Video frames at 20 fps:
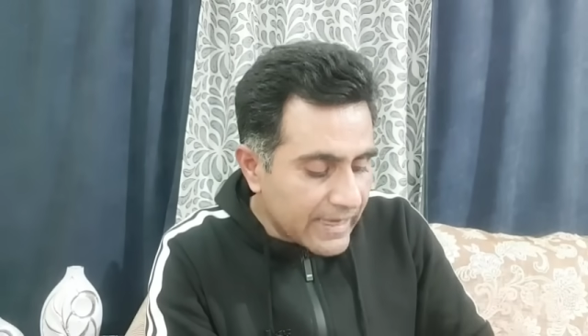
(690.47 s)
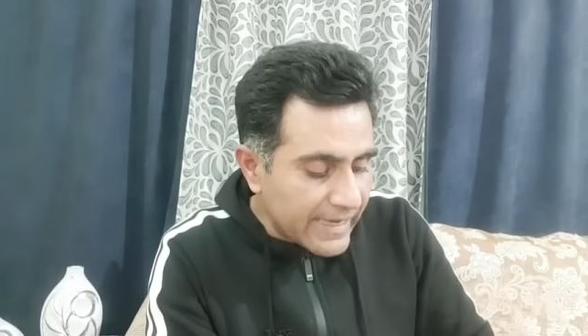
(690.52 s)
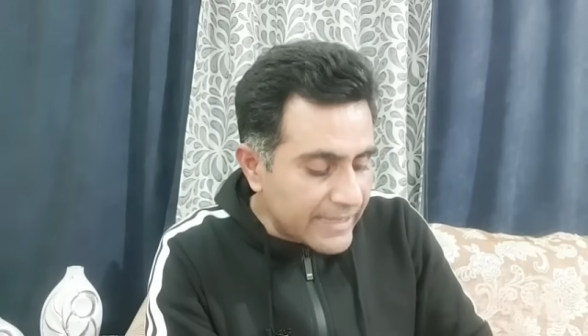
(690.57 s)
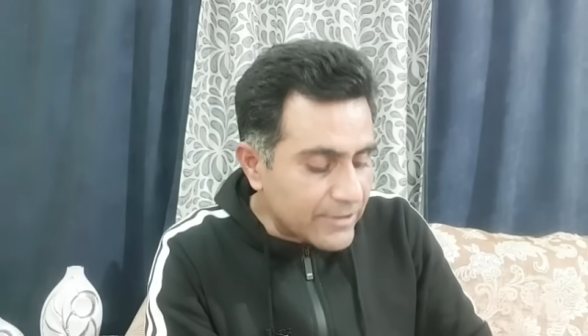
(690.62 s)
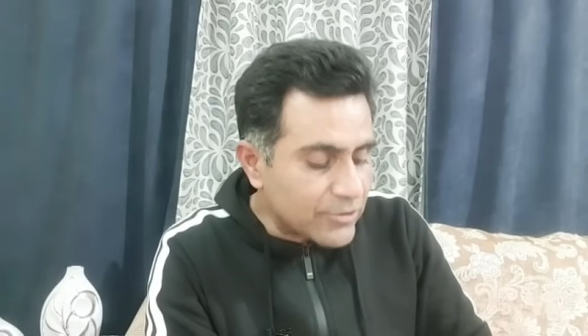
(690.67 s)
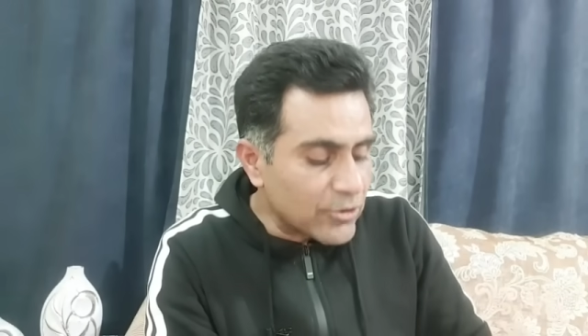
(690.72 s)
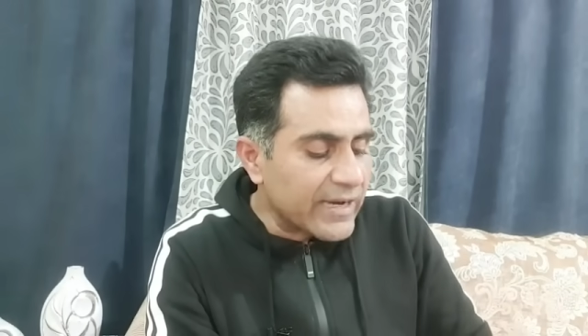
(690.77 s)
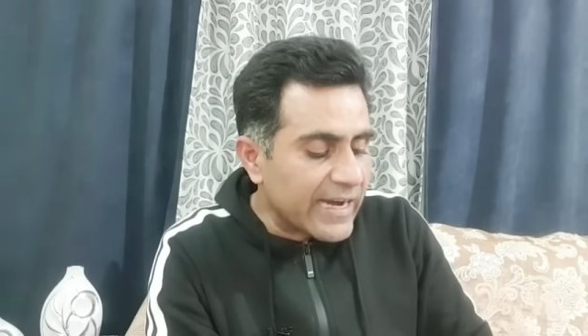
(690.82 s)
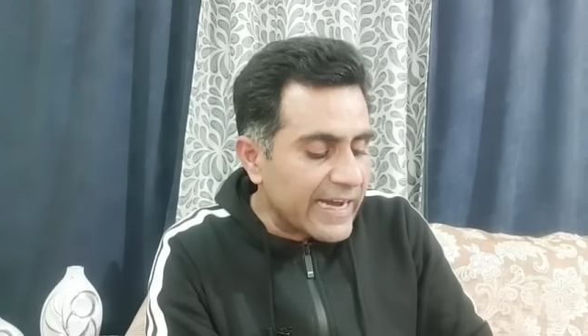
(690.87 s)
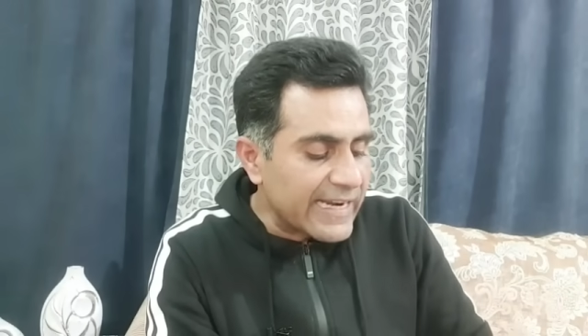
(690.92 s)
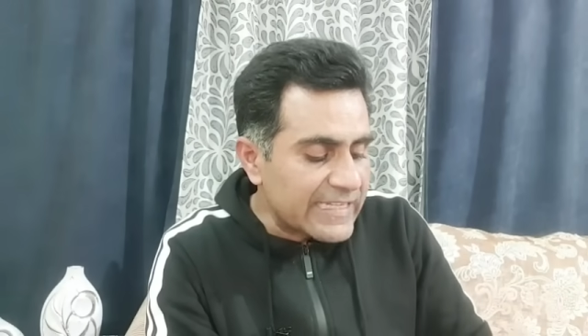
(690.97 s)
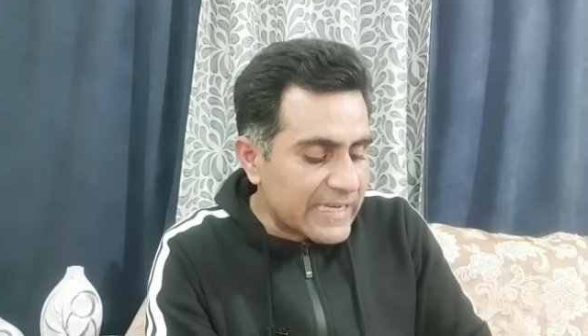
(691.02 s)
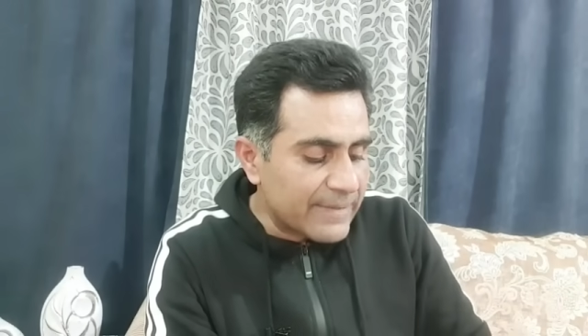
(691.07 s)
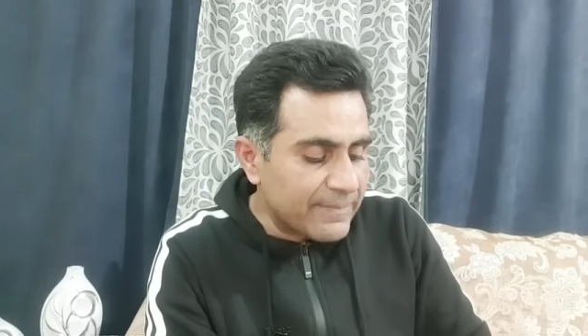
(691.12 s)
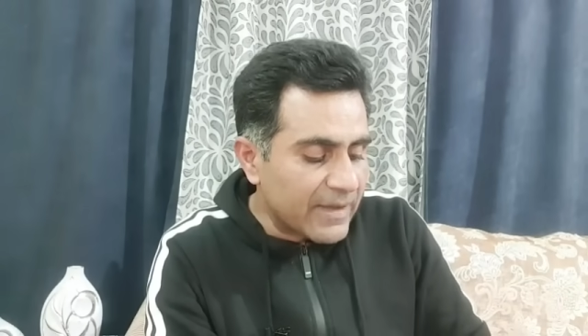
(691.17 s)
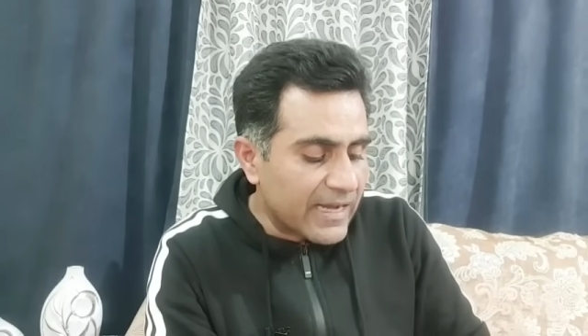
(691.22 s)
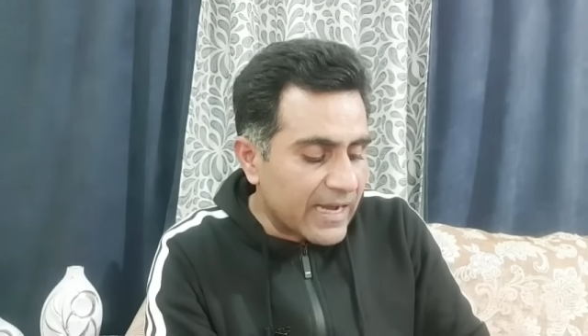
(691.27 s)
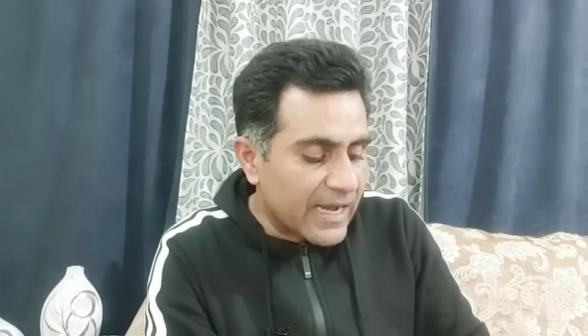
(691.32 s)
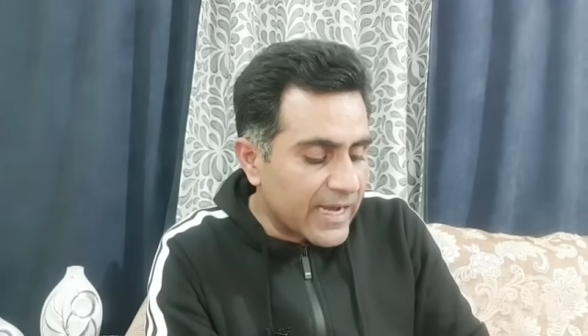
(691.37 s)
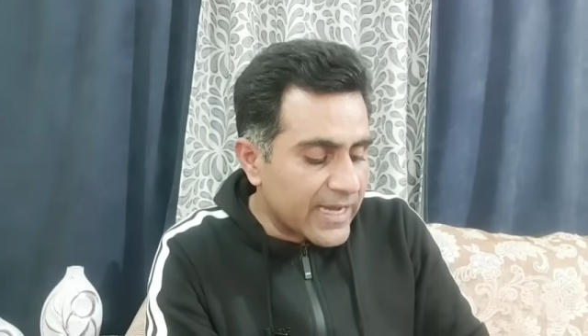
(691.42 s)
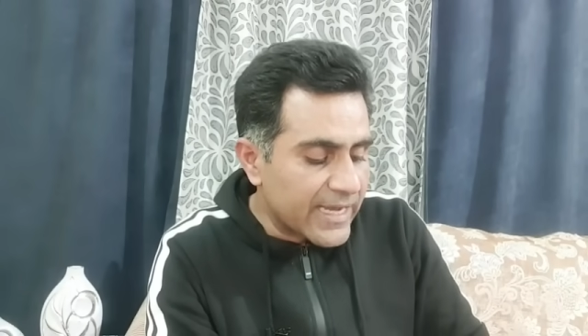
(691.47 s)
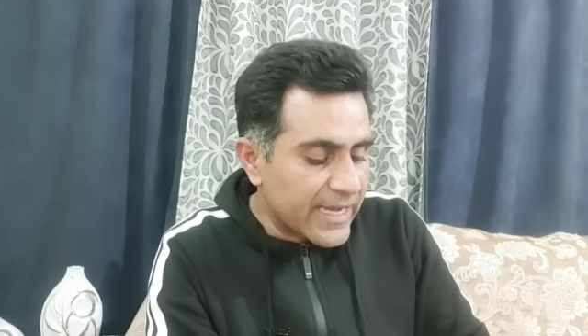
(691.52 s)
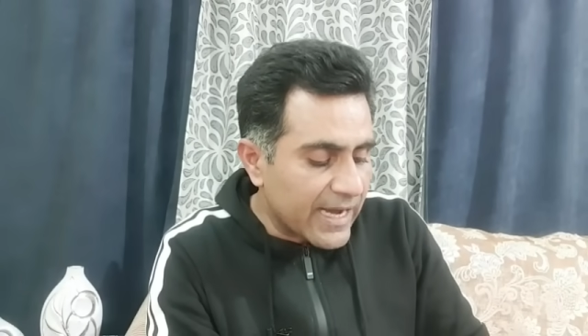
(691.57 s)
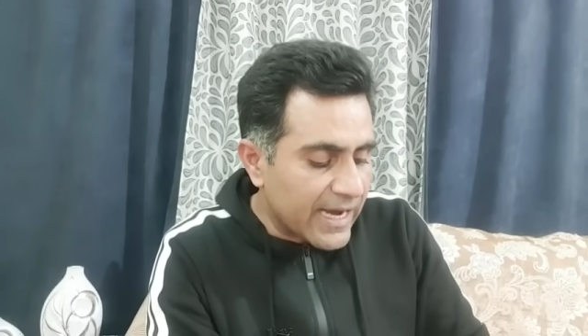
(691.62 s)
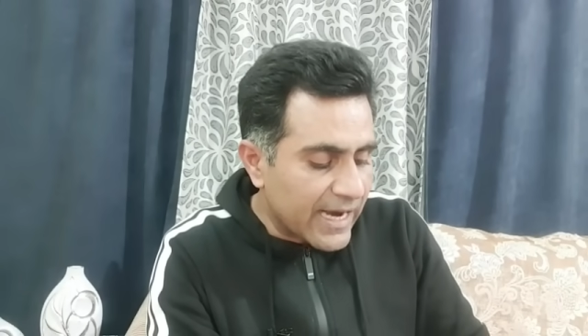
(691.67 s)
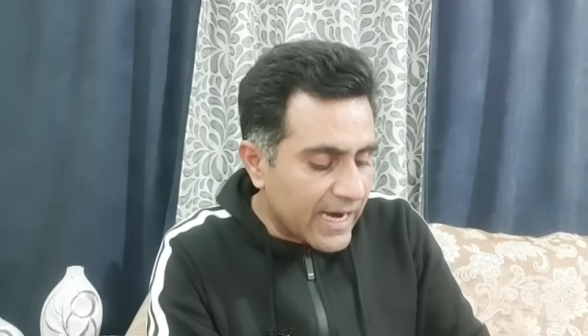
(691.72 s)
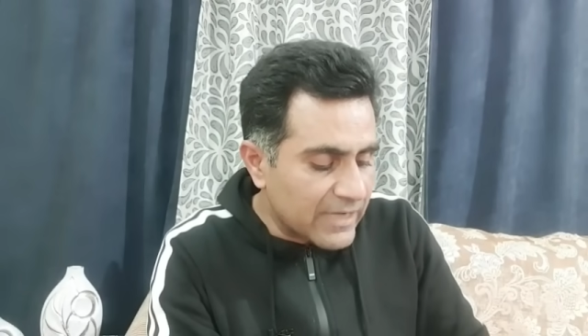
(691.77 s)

एक तो खान साहब ने कहा कि